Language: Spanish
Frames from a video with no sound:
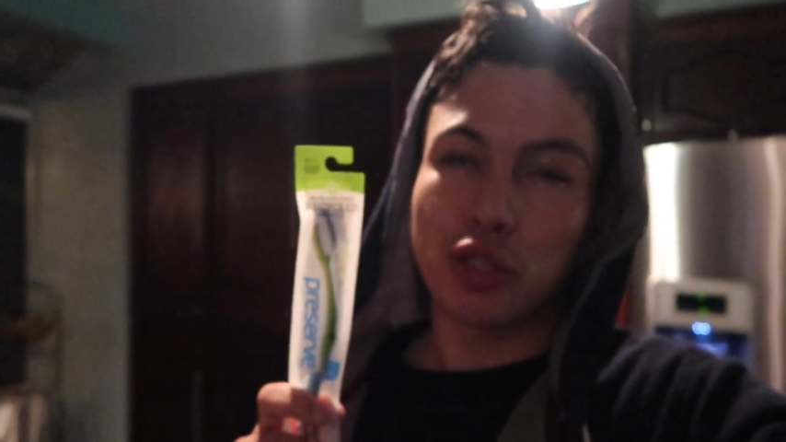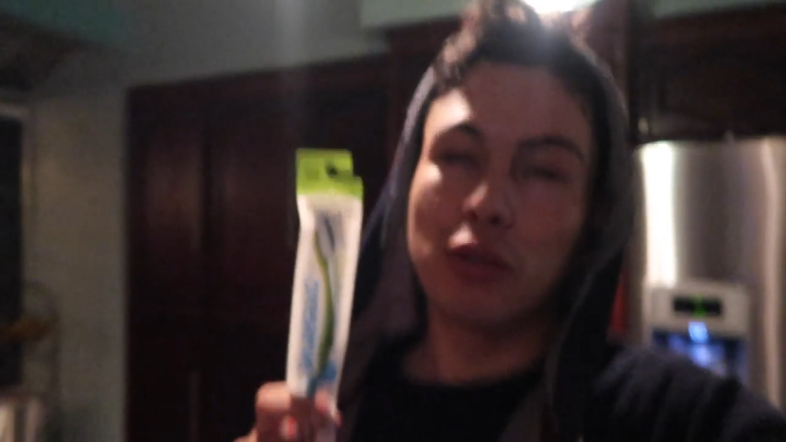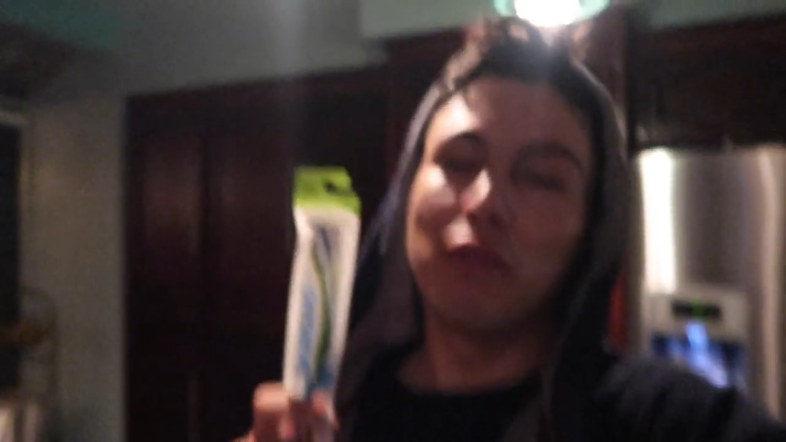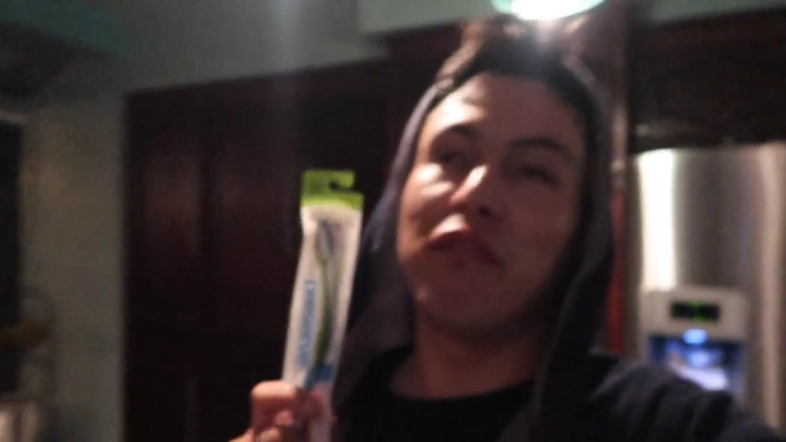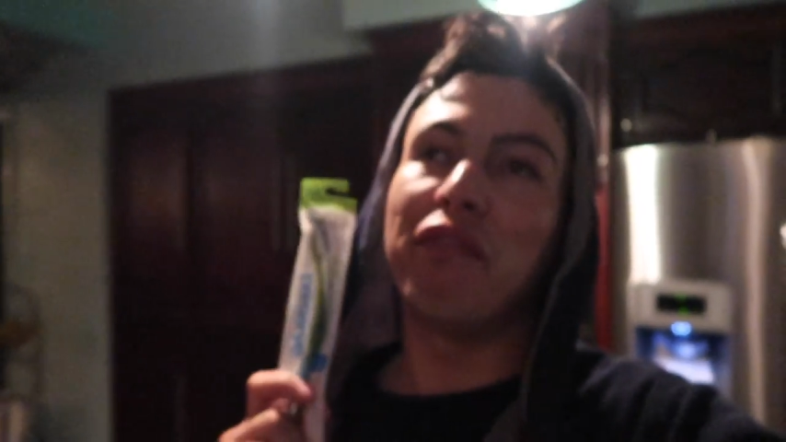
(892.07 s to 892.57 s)

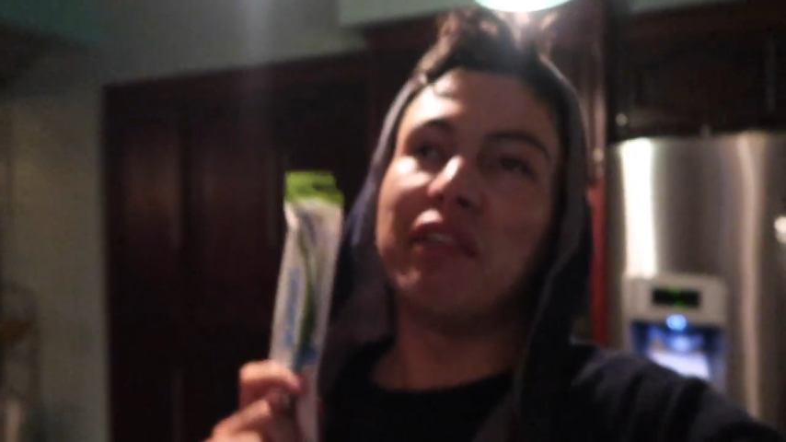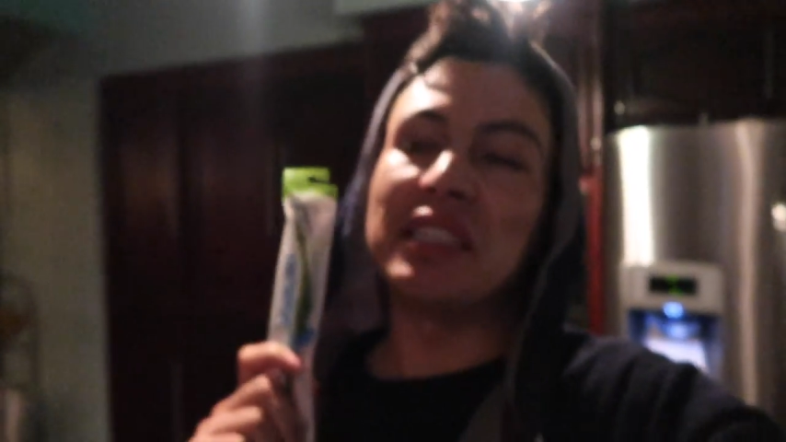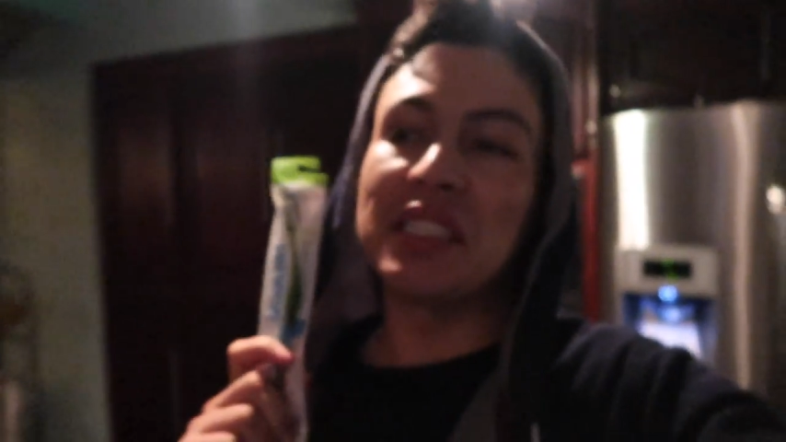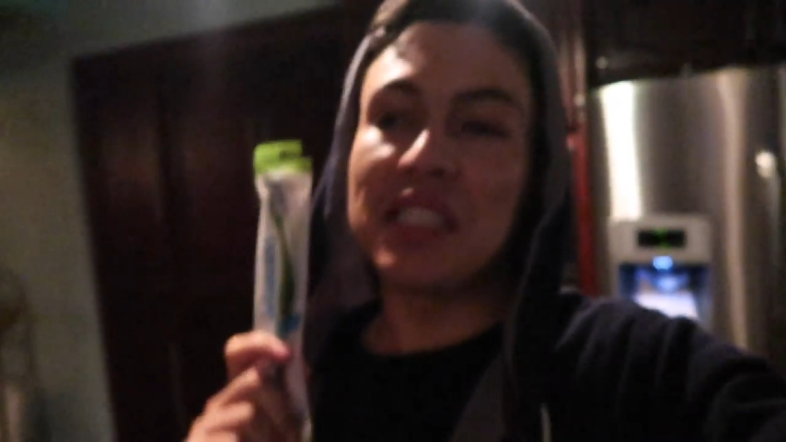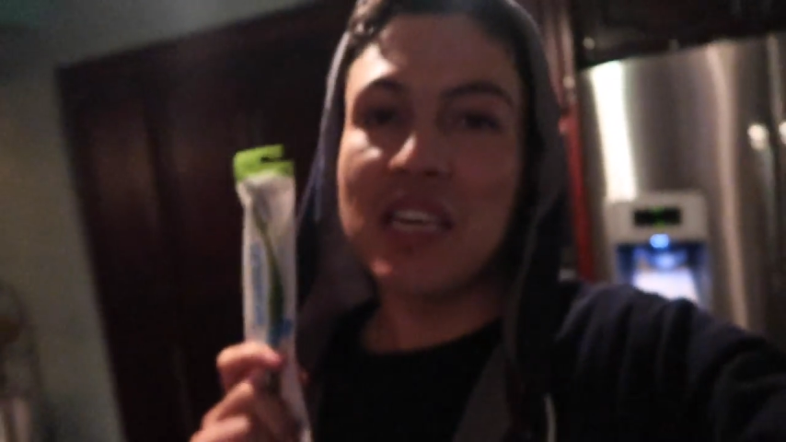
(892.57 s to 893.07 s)

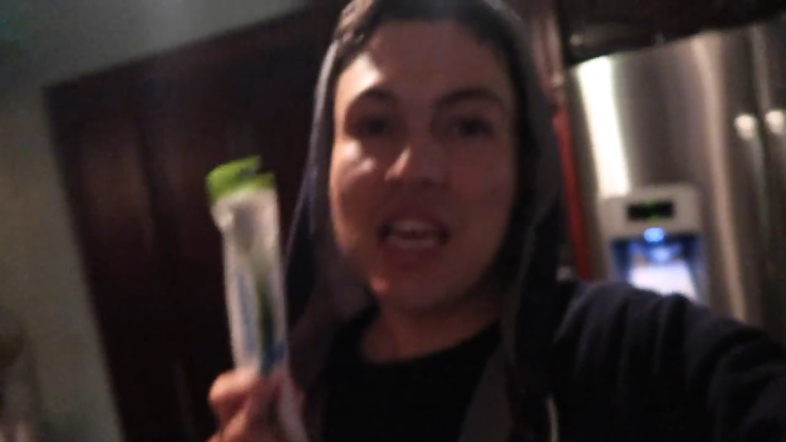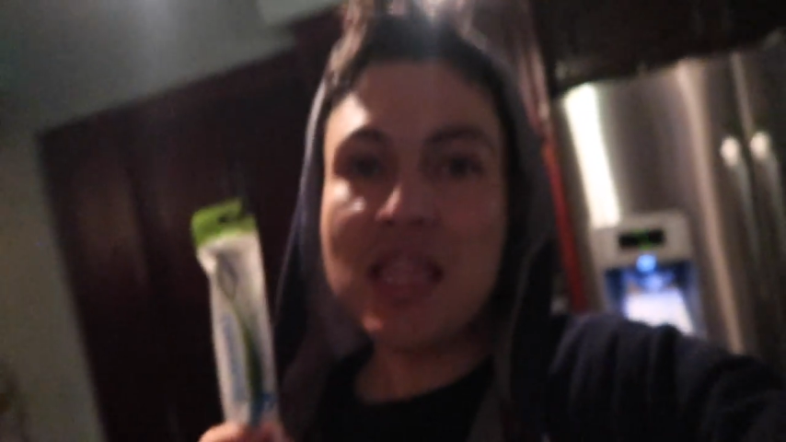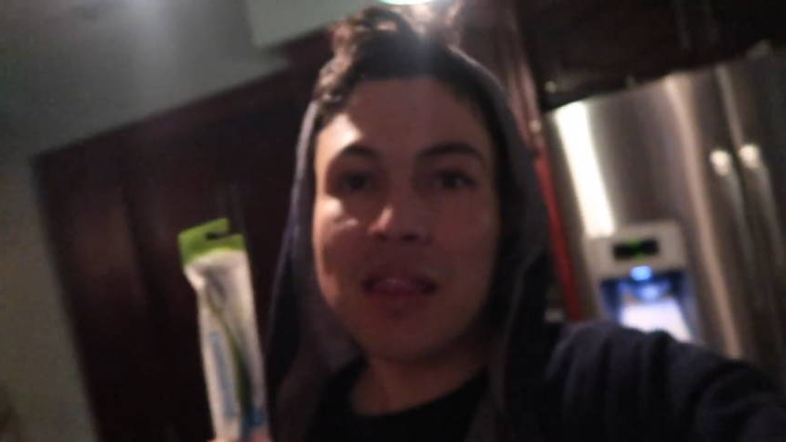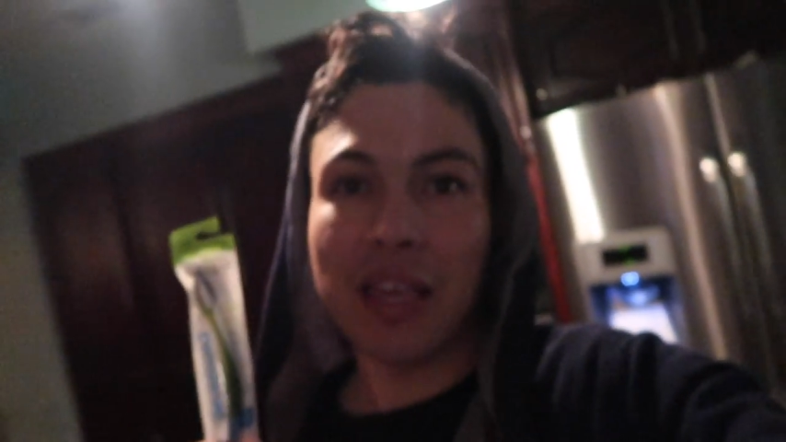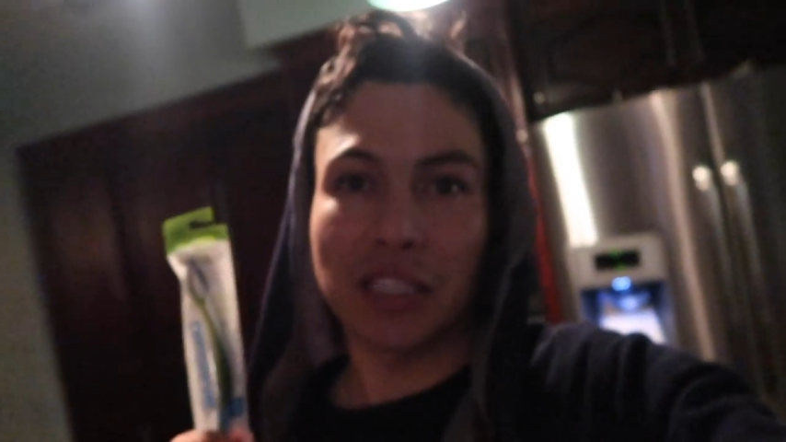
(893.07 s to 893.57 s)

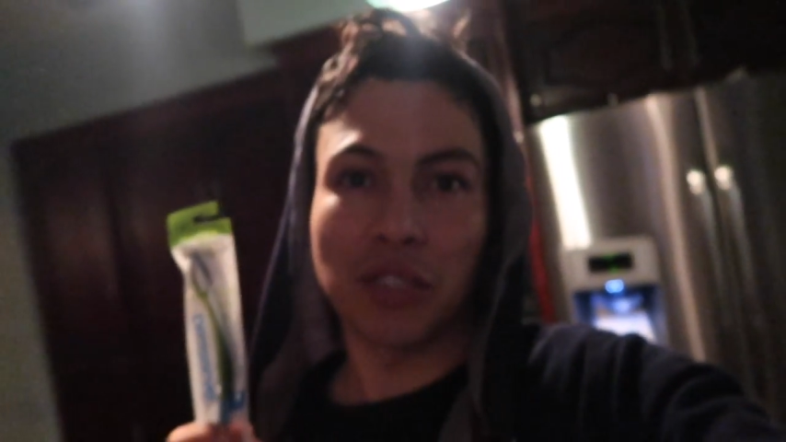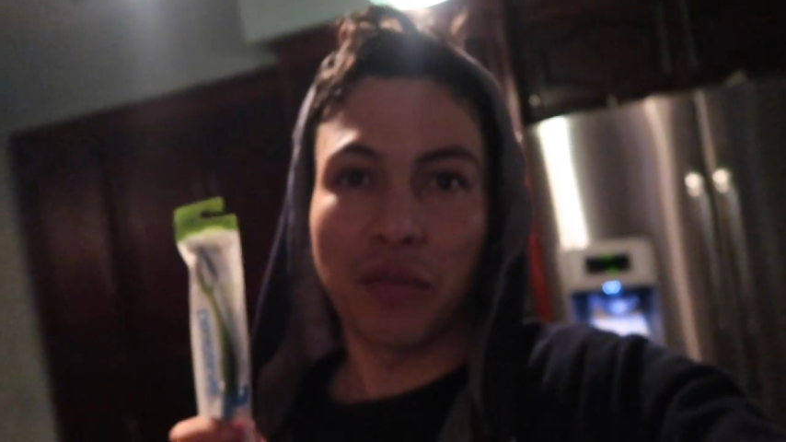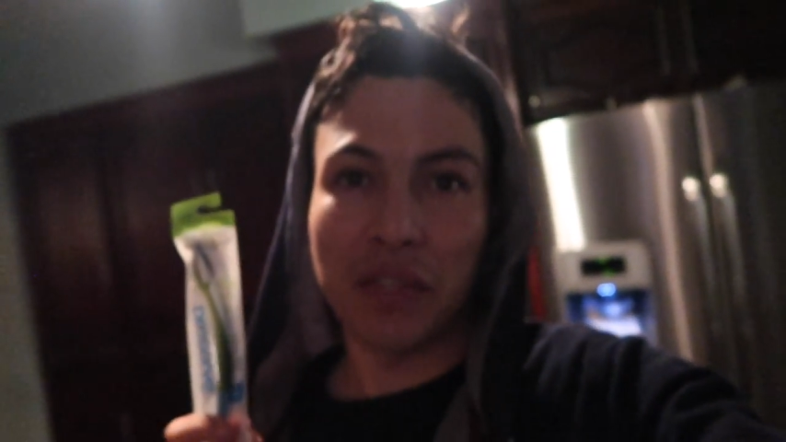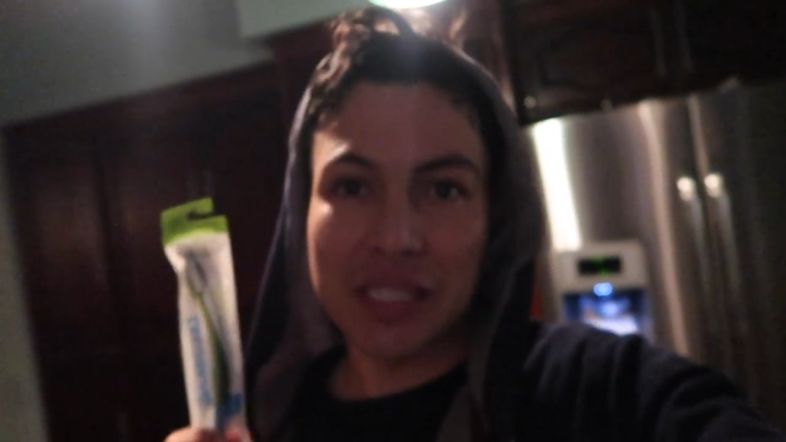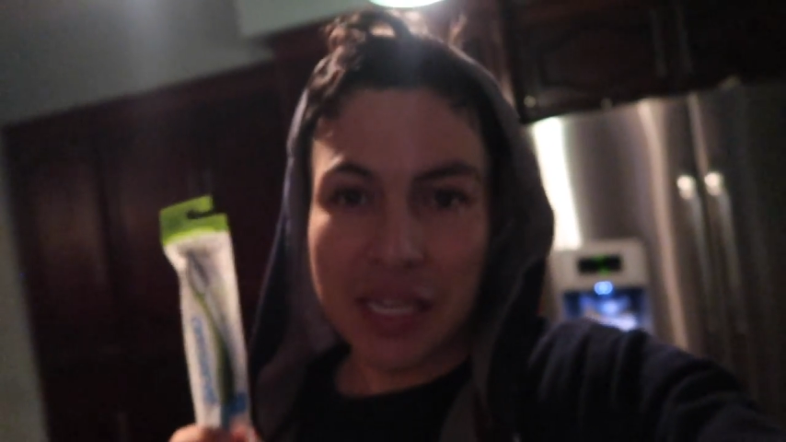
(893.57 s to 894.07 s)
suficientes,
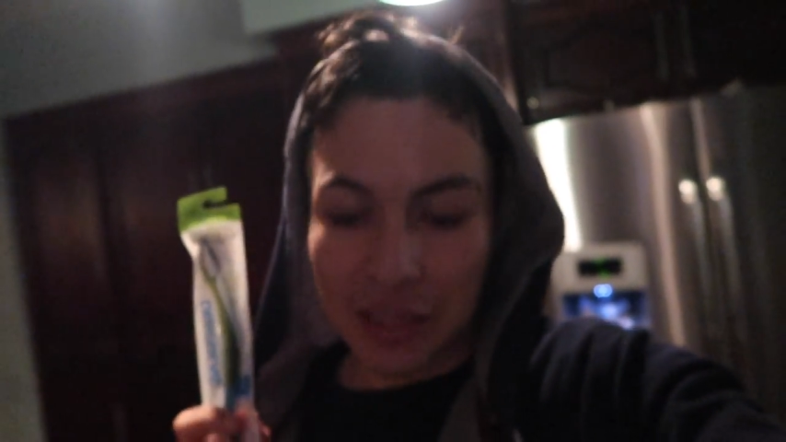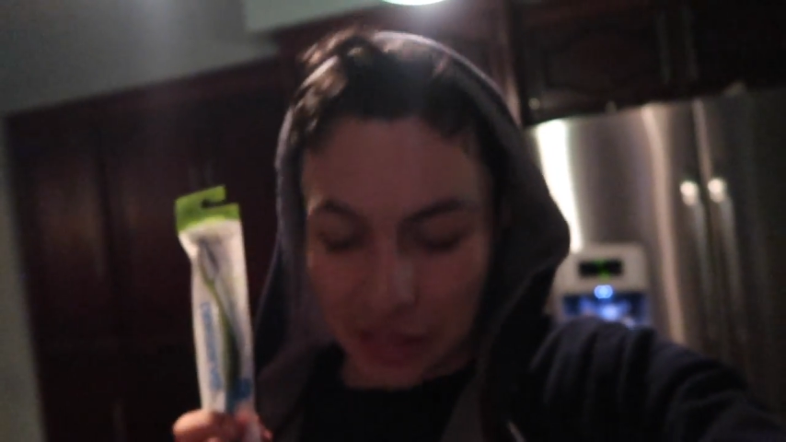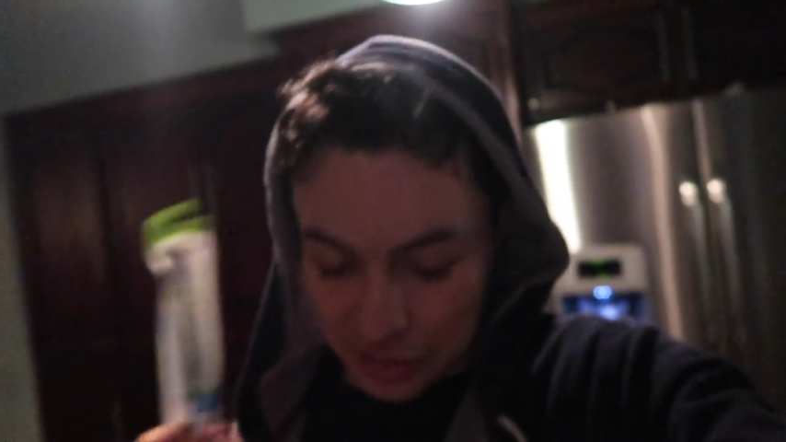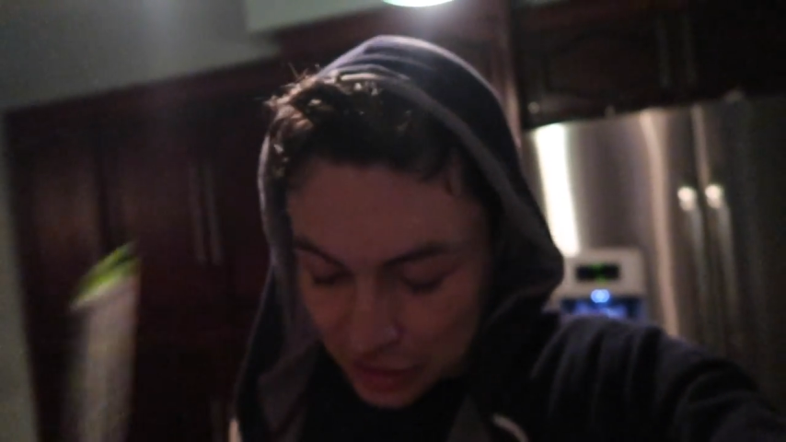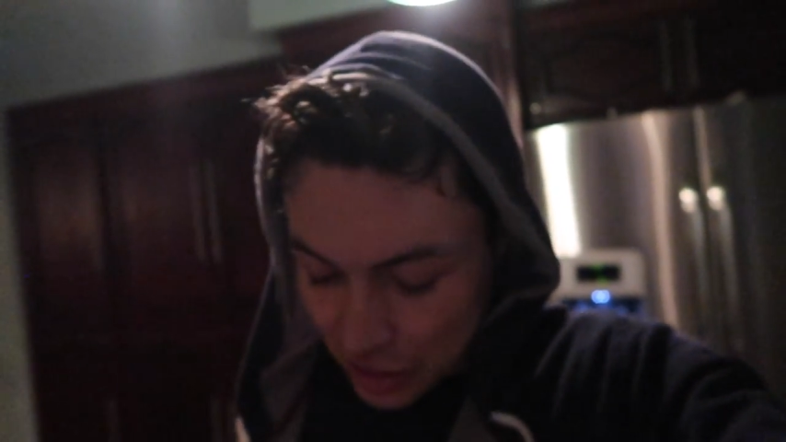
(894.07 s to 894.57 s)

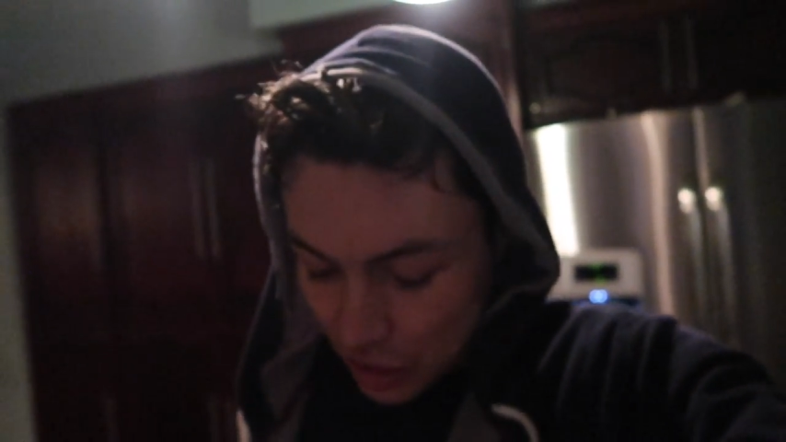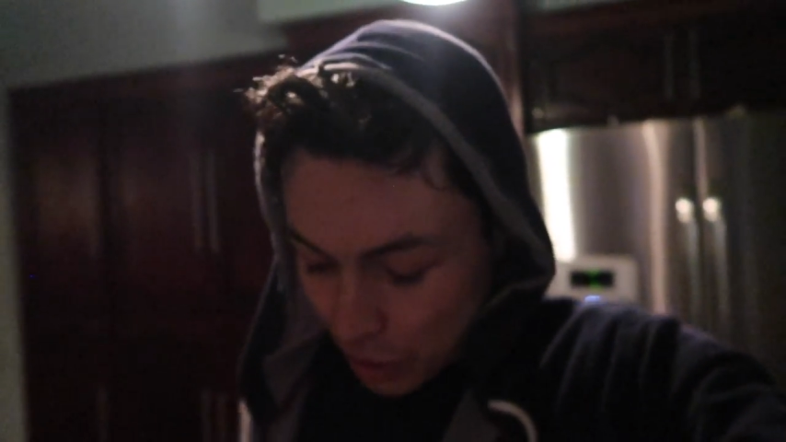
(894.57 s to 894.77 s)
suficientes.